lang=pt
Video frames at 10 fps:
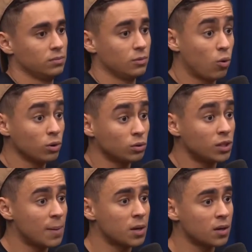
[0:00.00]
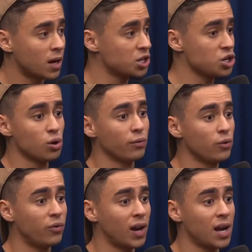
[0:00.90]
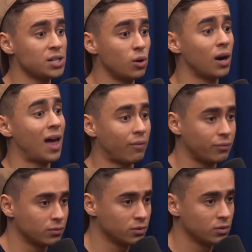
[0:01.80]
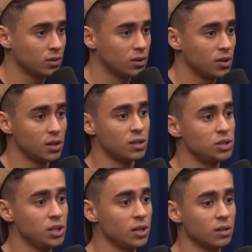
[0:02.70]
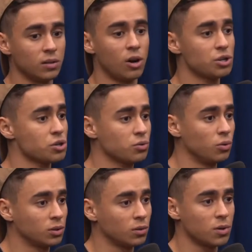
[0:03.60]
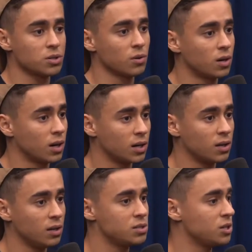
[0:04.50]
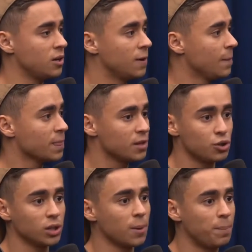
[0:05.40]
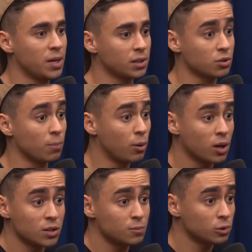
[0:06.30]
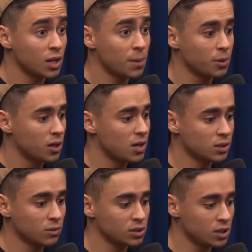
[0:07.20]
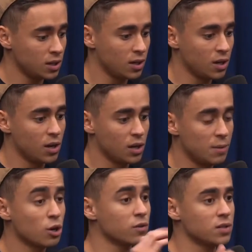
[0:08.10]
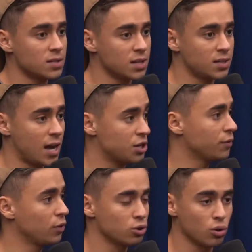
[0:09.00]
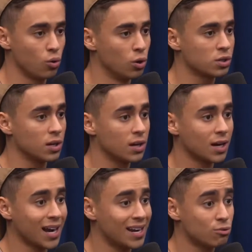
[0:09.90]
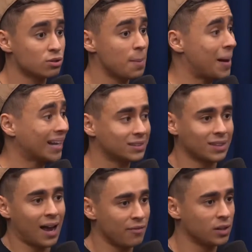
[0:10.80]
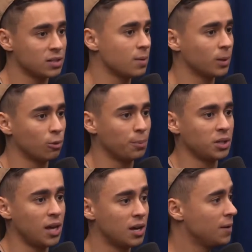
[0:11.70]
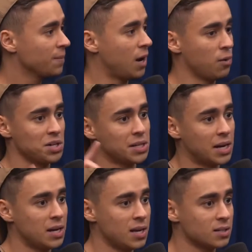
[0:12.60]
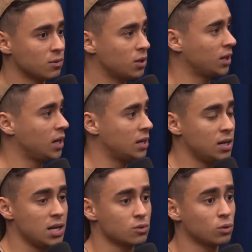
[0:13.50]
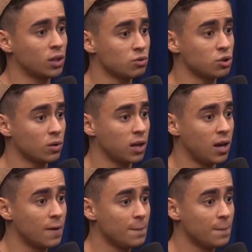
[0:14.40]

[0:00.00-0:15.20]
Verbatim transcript: Quanto tempo que a gente ouviu falar de Olavo? de Roger Scruton, Russell Kirk, de Jordan Peterson, pouquíssimo tempo. Então, assim, 1917, Revolução Russa. Cara, nego se matava entre si pra ter o poder. Ah, um é stalinista, o outro é leninista, o outro é não sei o quê.